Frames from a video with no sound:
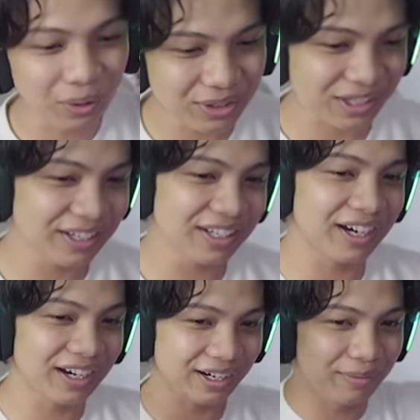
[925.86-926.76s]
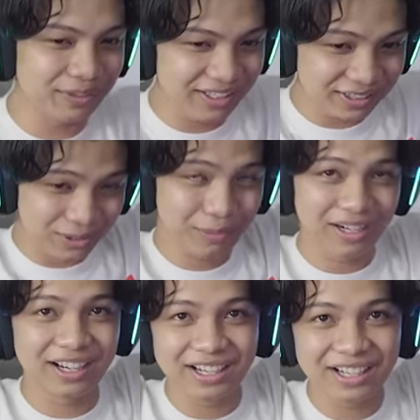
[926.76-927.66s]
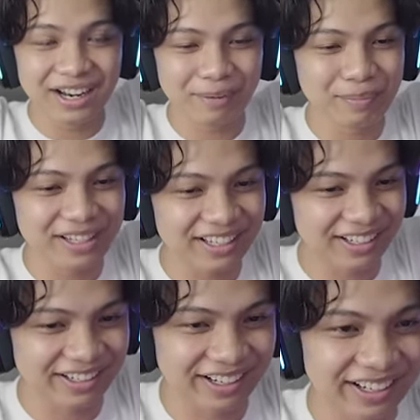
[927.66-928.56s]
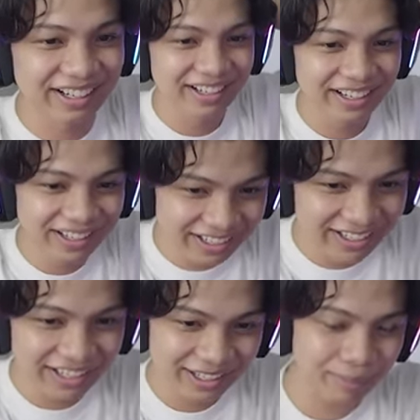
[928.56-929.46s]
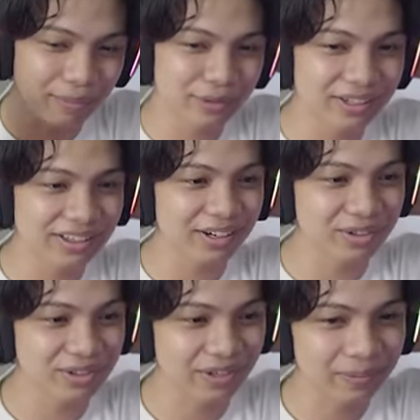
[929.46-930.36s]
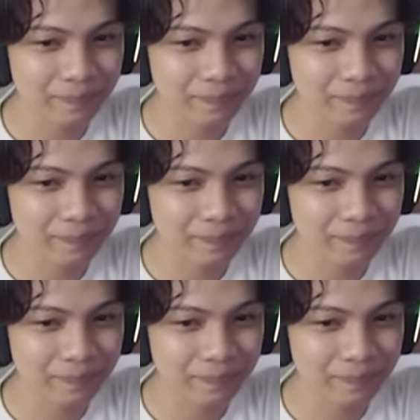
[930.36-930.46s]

Oh, jadi dia nggak crafting, cuma ada di dalam pikiran ya. Gak perlu ditaruh, coy.